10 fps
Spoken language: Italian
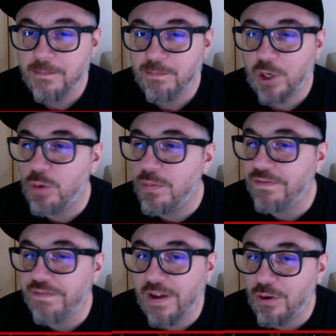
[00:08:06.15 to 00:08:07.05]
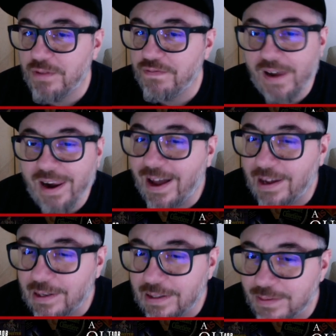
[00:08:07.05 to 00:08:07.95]
ma come, fa- come
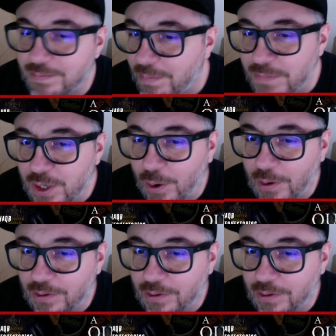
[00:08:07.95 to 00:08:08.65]
farà il bambino?